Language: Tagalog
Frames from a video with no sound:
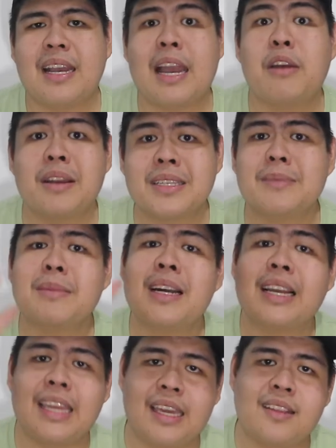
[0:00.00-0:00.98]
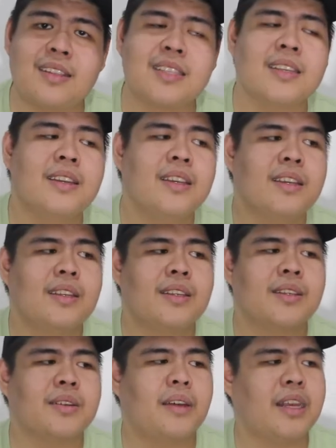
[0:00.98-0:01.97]
lalo na sa mga kids,
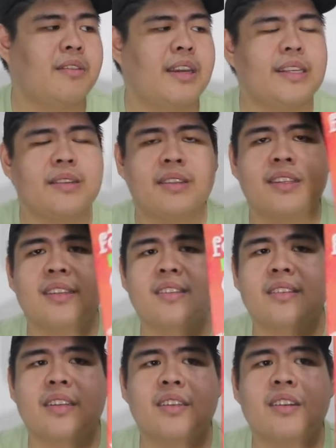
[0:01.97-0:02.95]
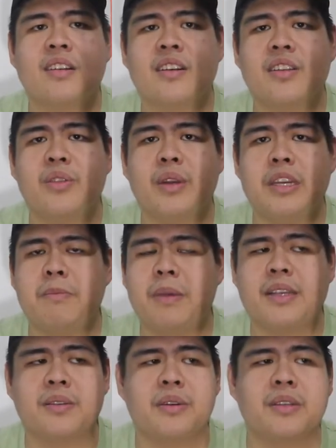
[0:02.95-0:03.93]
So anyway, so this is just 120
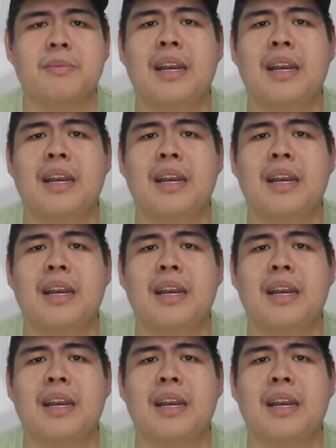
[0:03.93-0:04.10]
pesos.